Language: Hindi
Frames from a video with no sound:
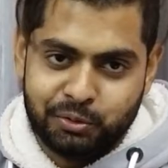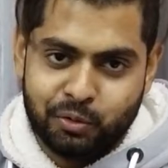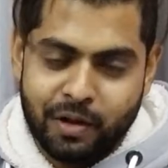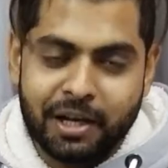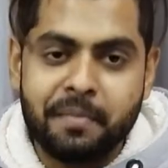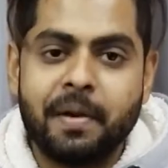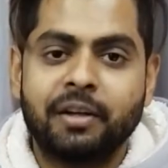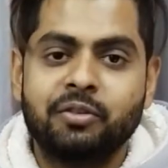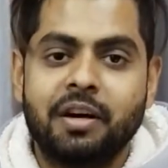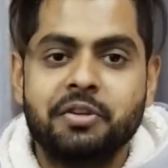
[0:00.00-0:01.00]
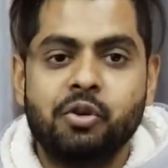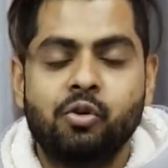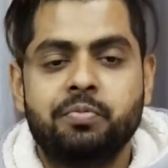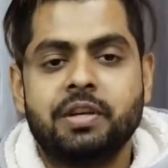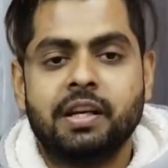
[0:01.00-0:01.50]
दोस्तों वेलकम बैक टू आर
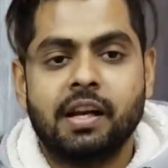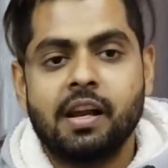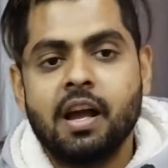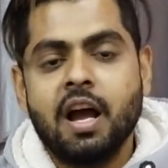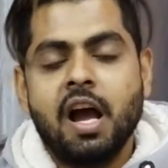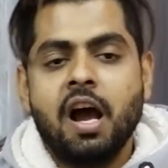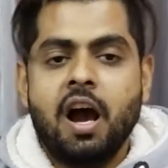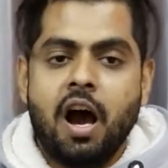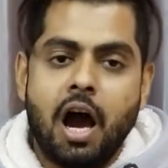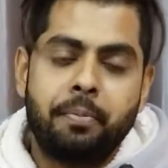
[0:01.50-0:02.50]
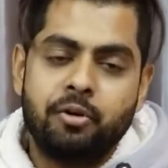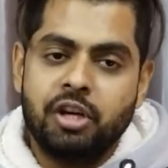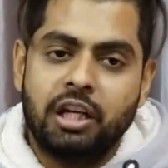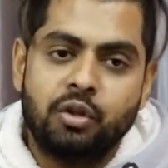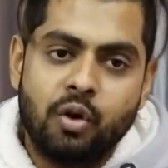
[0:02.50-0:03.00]
यूट्यूब चैनल
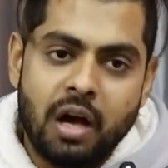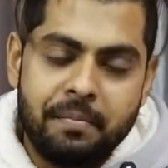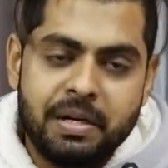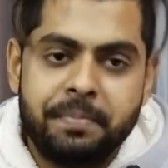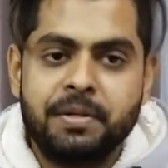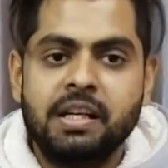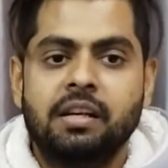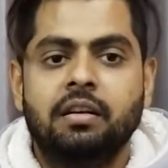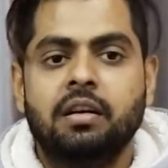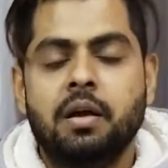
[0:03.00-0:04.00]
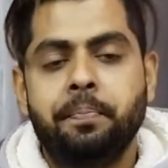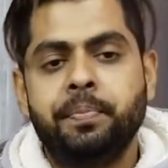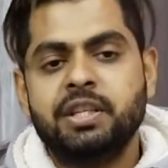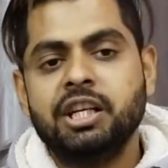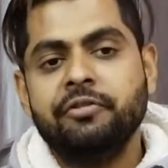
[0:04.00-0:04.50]
आपको याद होगा हमने अपनी
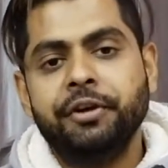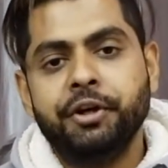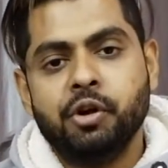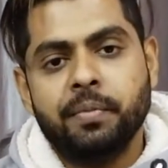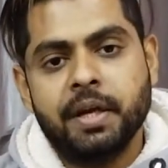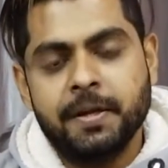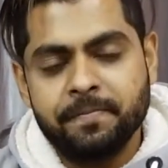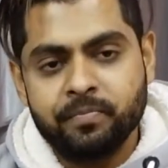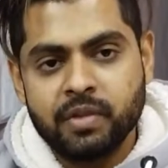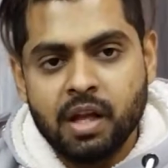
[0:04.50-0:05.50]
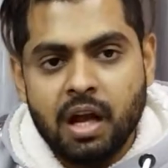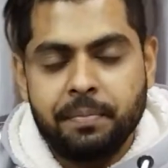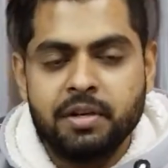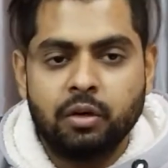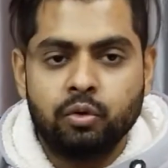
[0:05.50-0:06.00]
पिछली वीडियो में
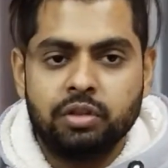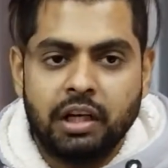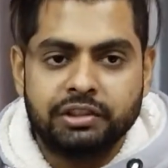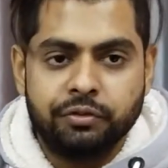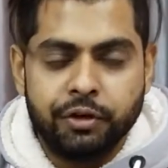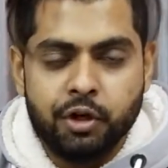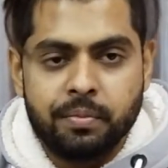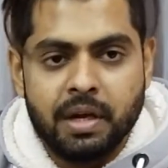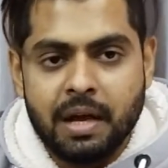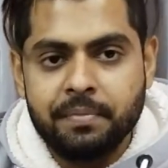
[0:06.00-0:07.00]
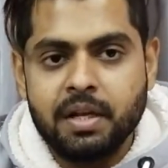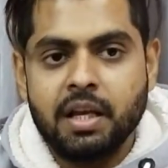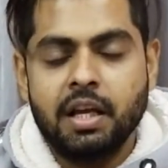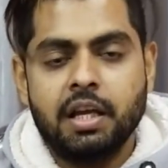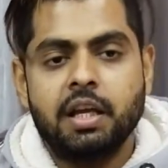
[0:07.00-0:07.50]
अपने कुछ लास्ट वीडियो में
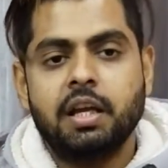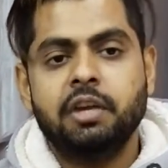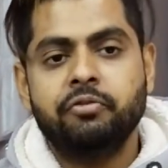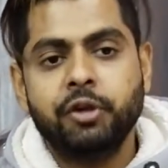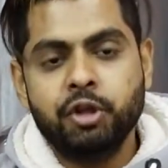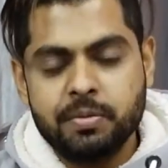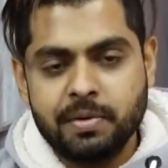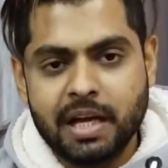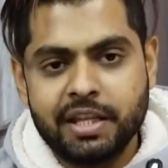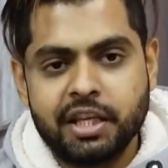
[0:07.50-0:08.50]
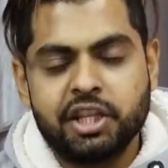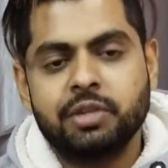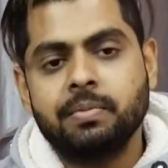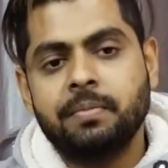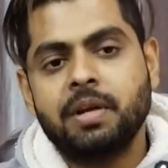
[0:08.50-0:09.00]
हमने एक वीडियो बनाई थी
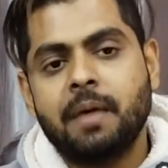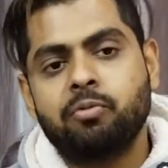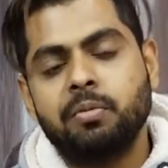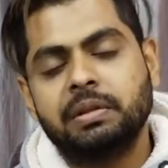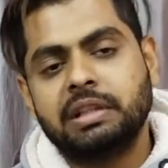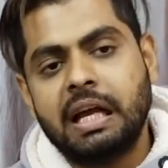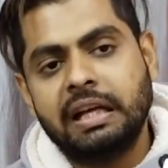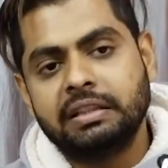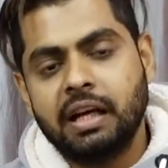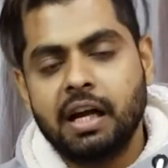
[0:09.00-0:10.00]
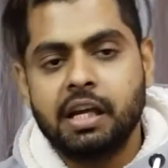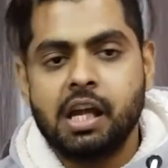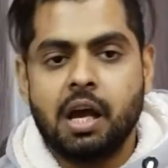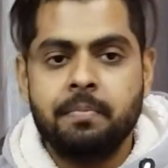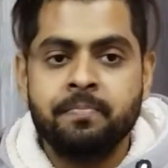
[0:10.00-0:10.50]
जिसमें हमने आपको बताया था
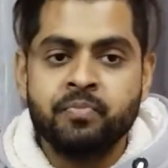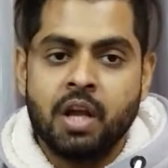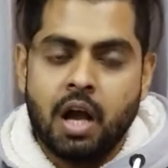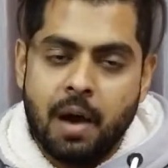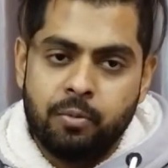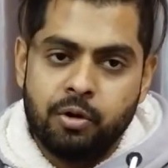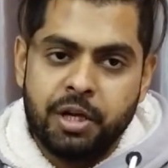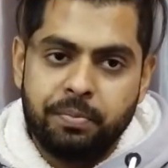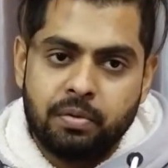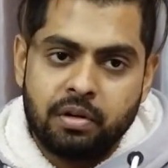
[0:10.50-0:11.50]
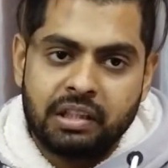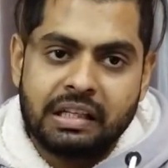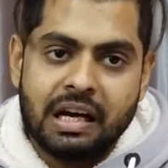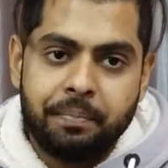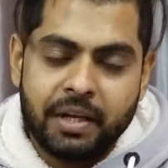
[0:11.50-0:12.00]
कि हम आपको एक
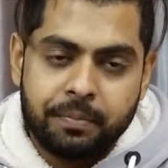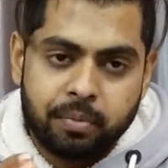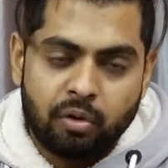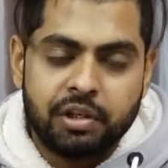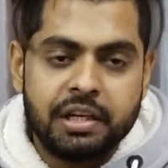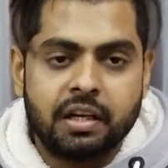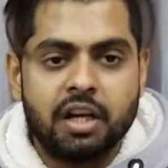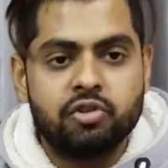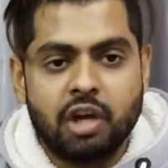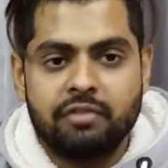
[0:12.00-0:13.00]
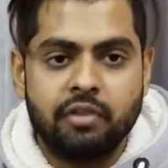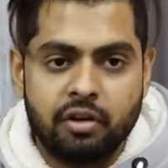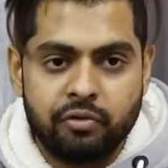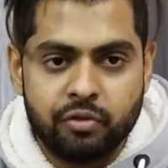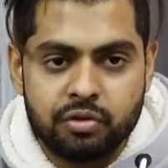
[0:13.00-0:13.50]
प्रोडक्ट का एक प्रोटीन का
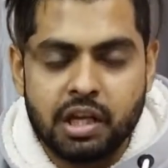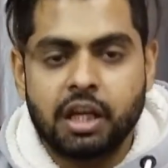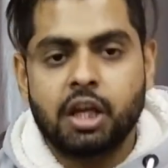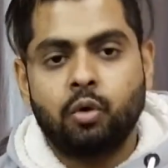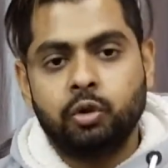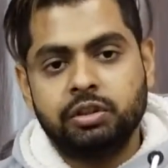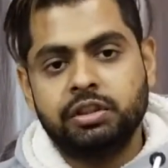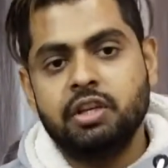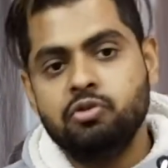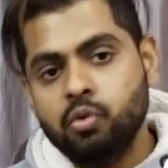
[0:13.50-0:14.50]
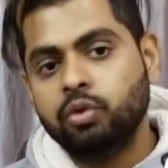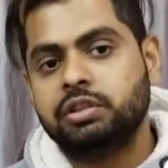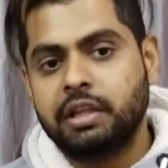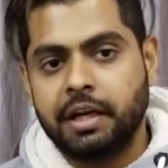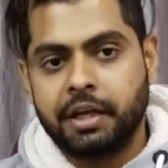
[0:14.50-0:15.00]
जेनवन रिव्यू देंगे खुद से
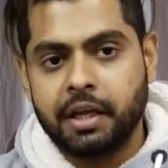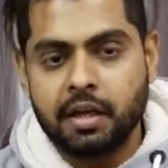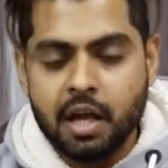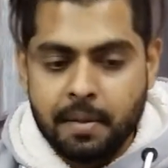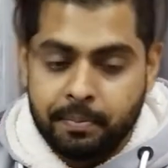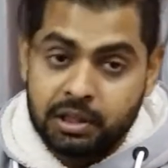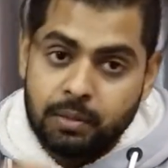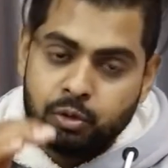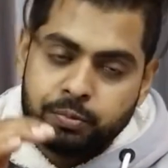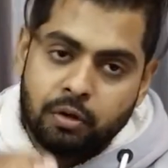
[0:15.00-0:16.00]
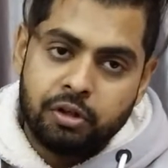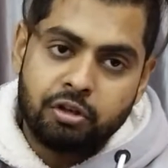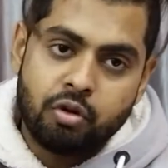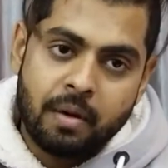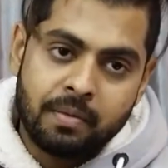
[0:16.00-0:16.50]
यूज करके मतलब उस
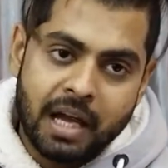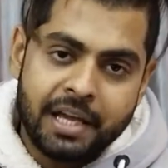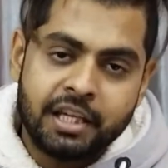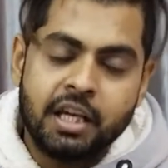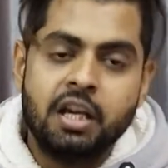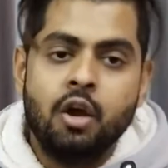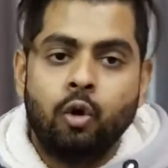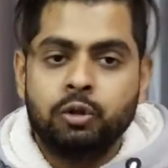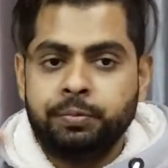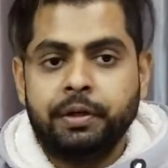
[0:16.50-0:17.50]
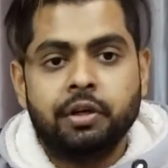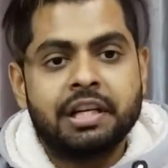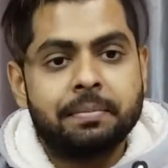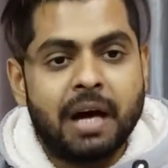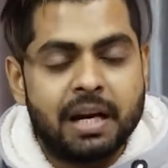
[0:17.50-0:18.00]
प्रोटीन को हम लाएंगे उस
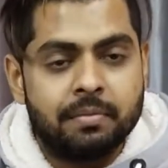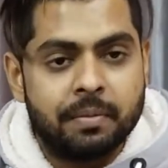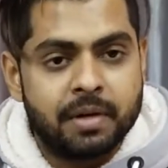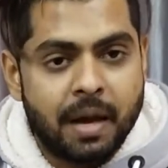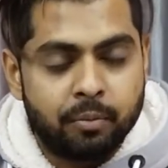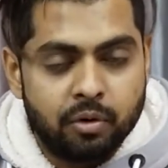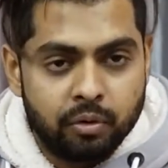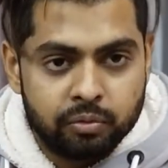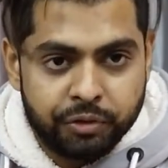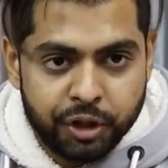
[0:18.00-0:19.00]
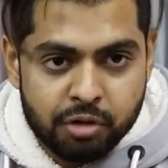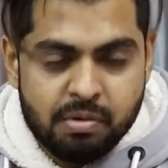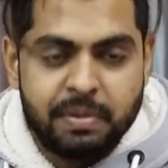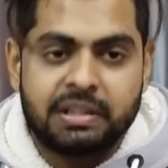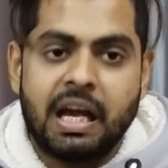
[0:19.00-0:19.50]
प्रोटीन के बारे में हमने आपको वीडियो
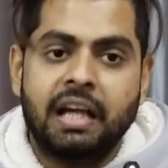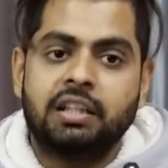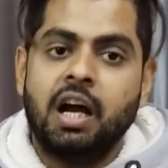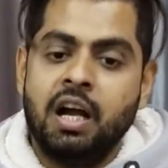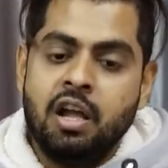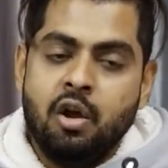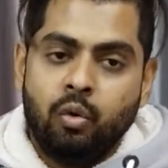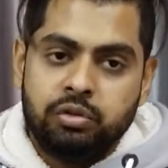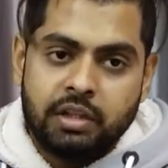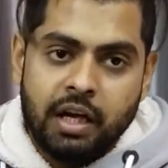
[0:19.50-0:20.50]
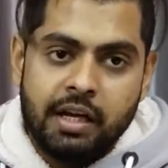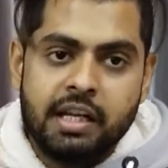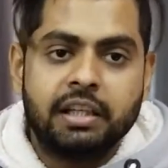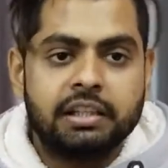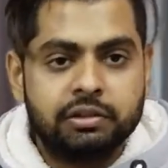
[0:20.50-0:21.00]
में बताया था उसका
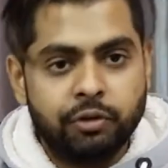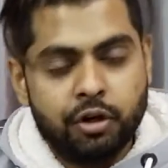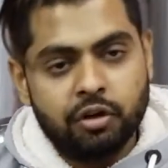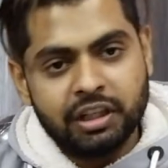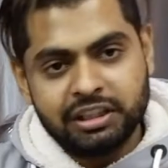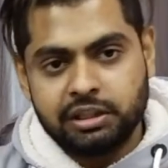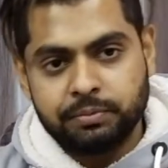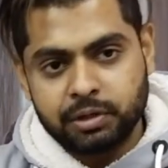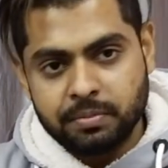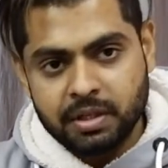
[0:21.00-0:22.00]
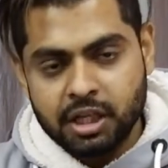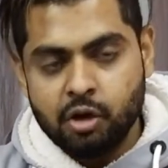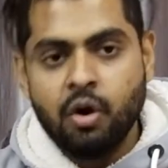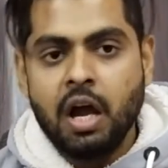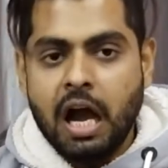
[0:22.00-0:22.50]
लिंक इस वीडियो के डिस्क्रिप्शन में है
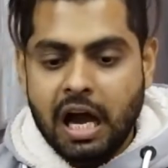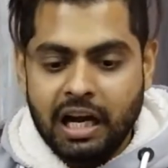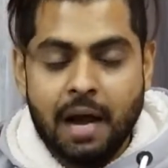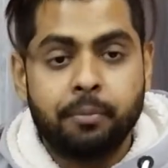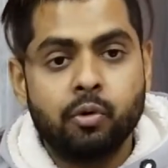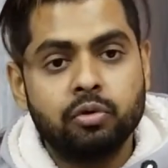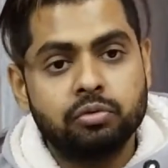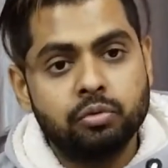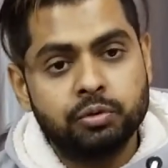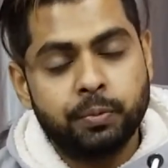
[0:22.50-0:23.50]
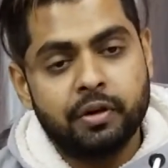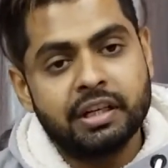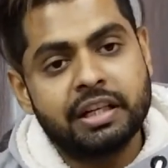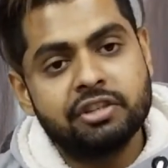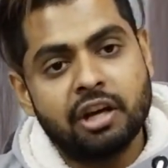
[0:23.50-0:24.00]
देखो अगर आपको उस
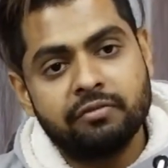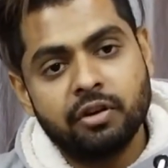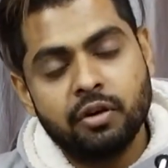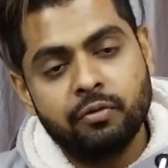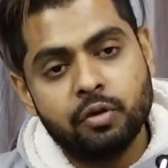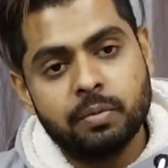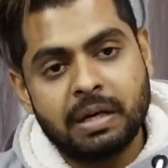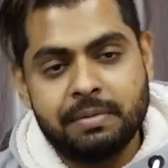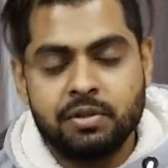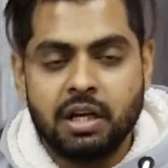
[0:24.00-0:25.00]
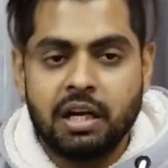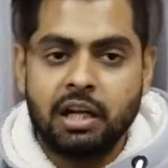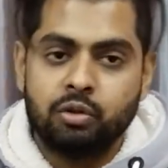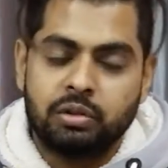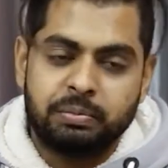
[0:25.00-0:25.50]
प्रोडक्ट के जेनवन रिव्यू के बारे में
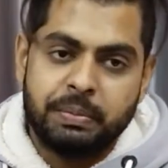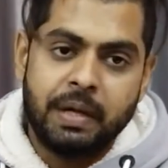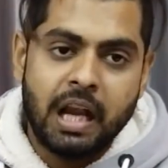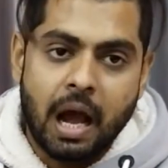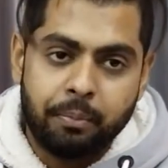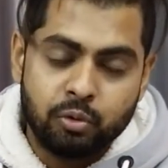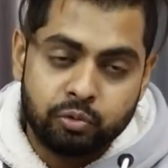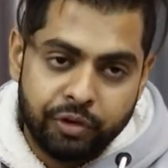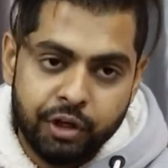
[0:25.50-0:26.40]
जानना है तो सबसे पहले आप उस